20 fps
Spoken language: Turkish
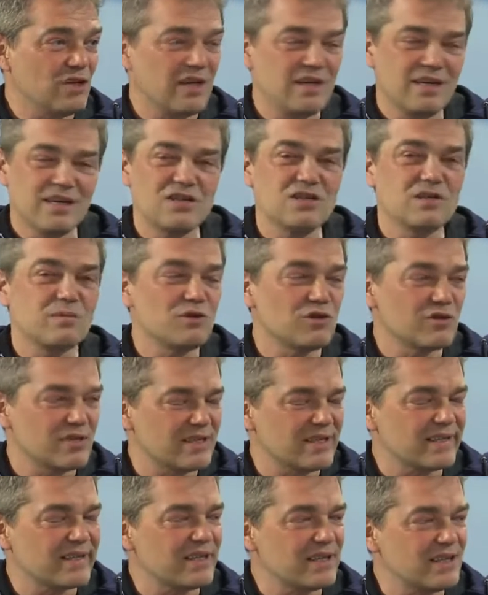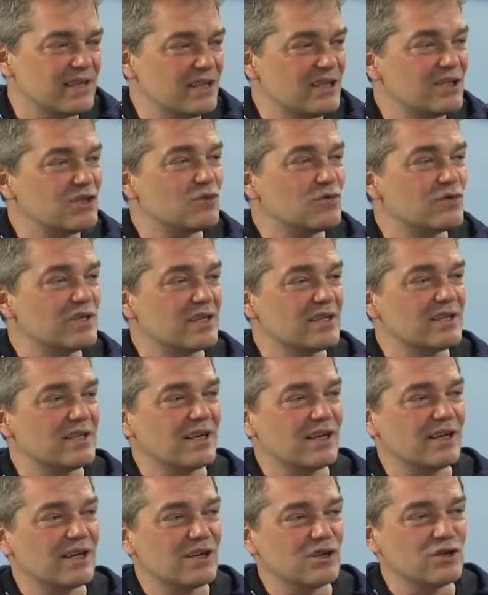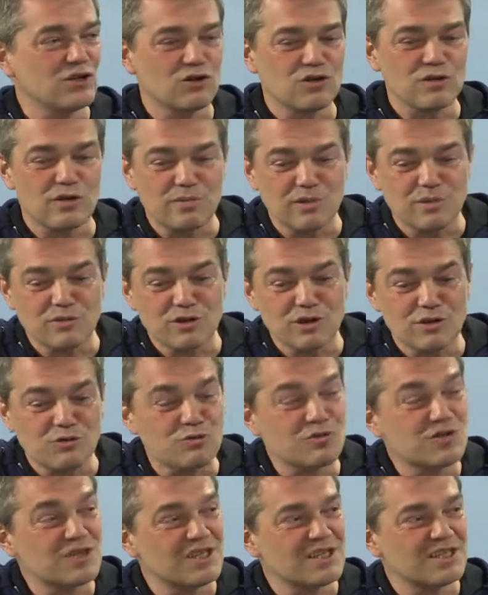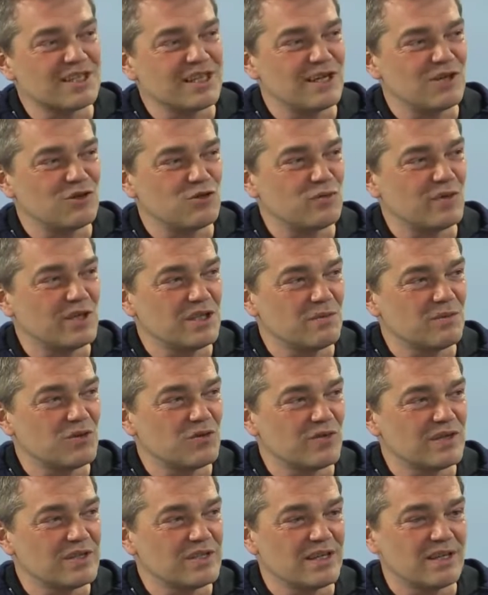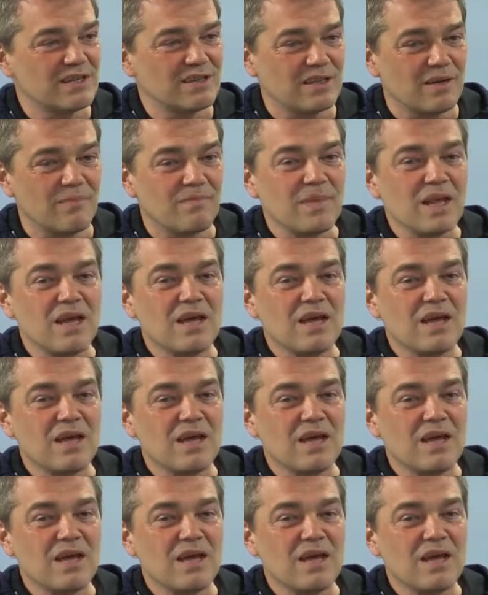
E, İngilizce biliyorsa zaten İngilizce üzerinden karşılaşıyor. Bilmiyorsa Türkçe'ye de tercüme edilmiş vaziyette.